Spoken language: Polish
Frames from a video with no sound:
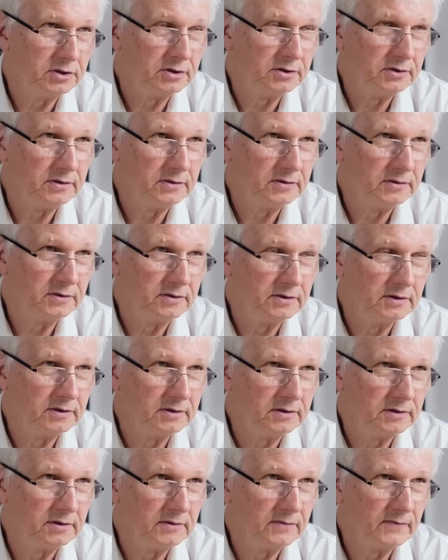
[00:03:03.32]
yy,
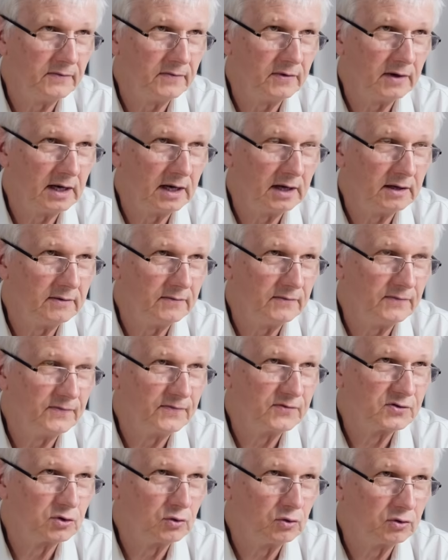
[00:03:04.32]

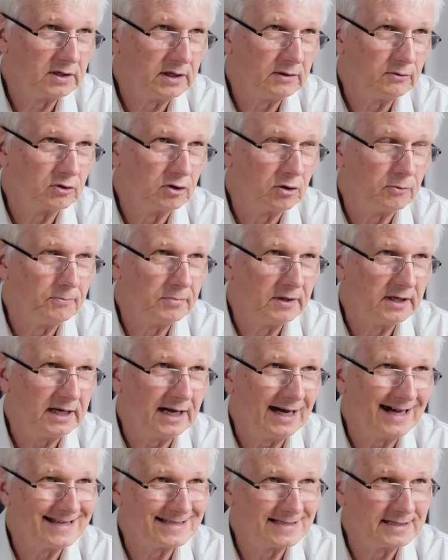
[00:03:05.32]
wschód Europy,
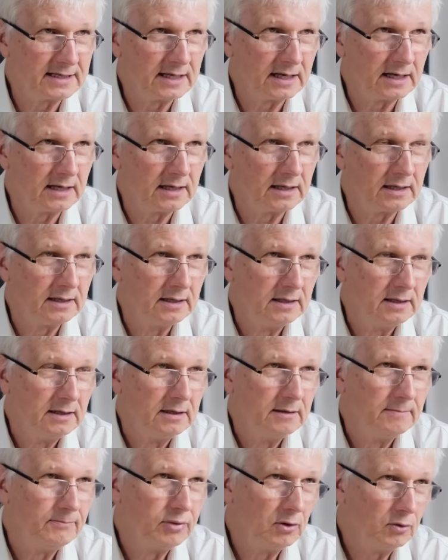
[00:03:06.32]
Azja,
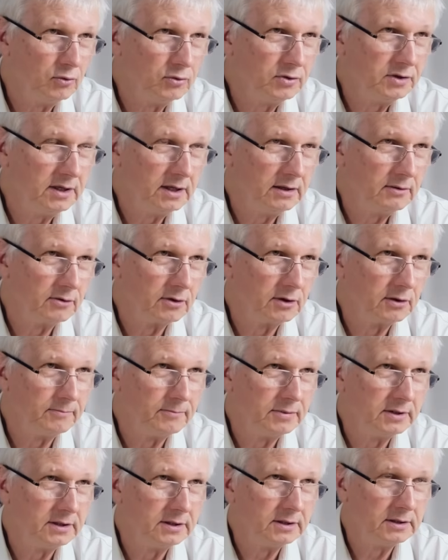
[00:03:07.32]
południe
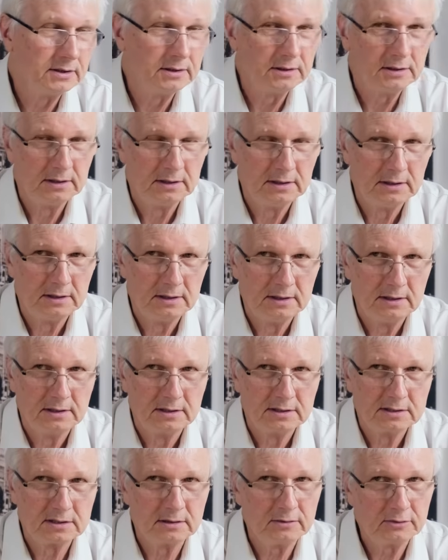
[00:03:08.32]
Europy.
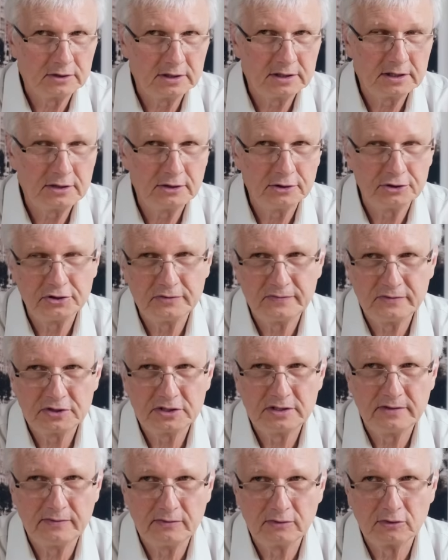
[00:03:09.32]
Są rynki
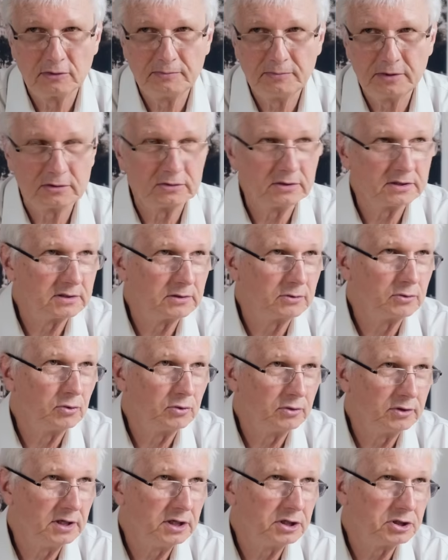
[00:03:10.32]
oczywiście w Europie, które są
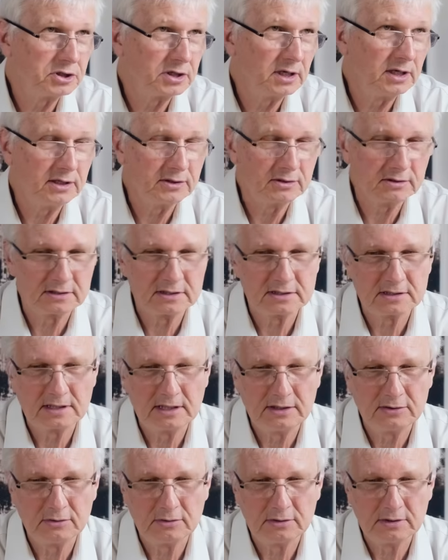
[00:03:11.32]
trudniejsze, ale to ze
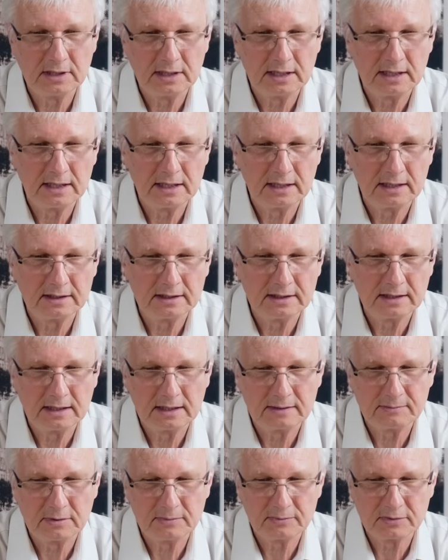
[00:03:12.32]
względu na,
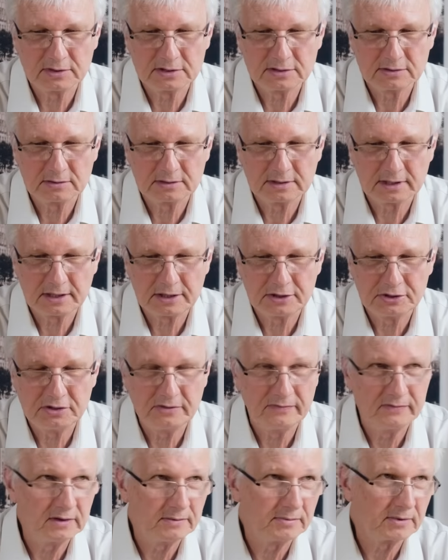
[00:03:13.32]
na po prostu takie
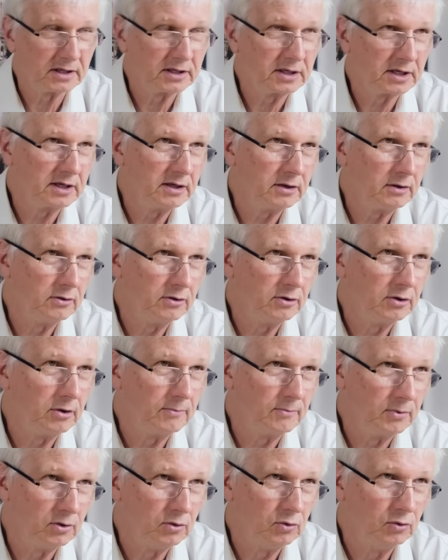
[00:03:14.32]
dziwne praktyki
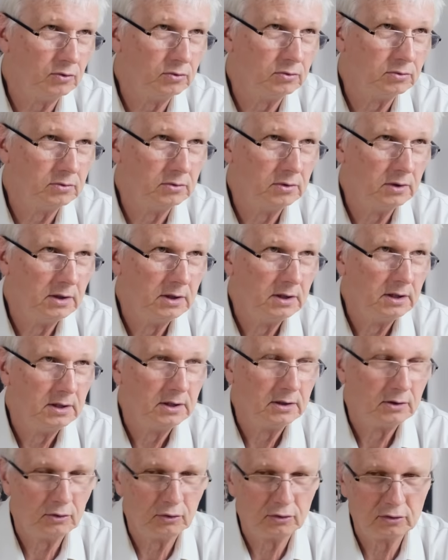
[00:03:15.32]
oligopolu
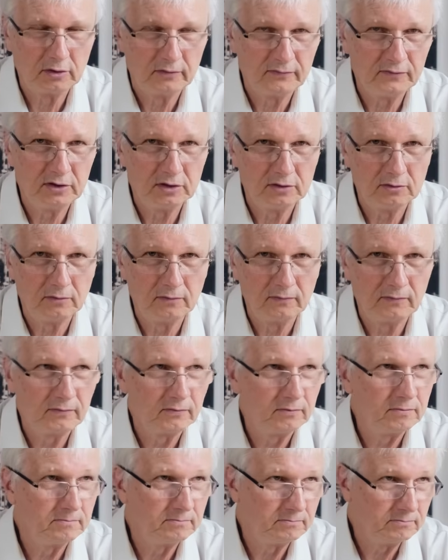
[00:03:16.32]
hurtowników.
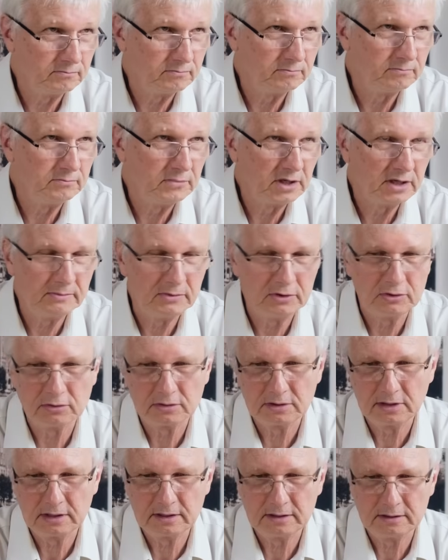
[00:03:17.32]
Miejmy
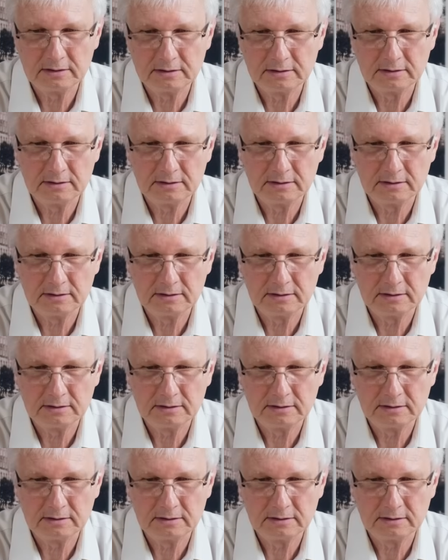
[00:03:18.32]
tutaj